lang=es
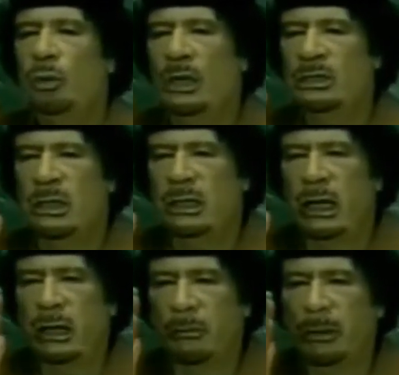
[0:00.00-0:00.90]
La
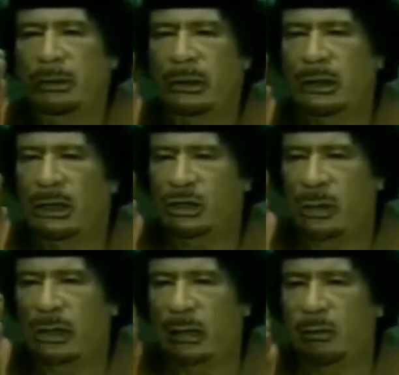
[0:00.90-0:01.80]
solución no es contar con
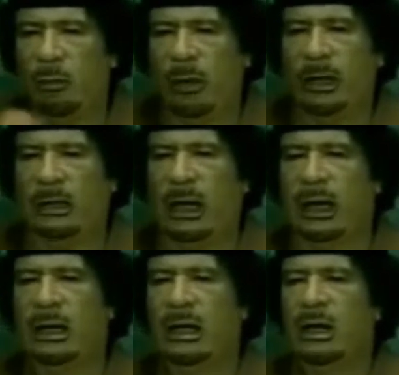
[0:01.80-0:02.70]
más puestos
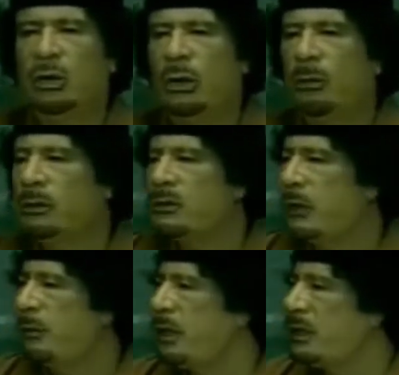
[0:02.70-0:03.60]
permanentes, lo que
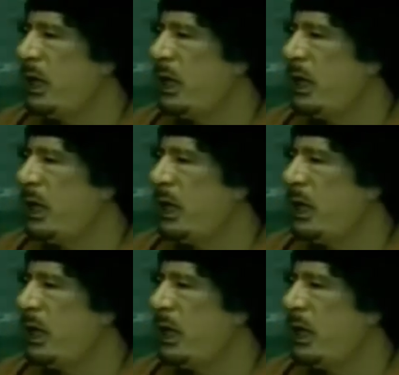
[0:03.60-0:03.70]
sería muy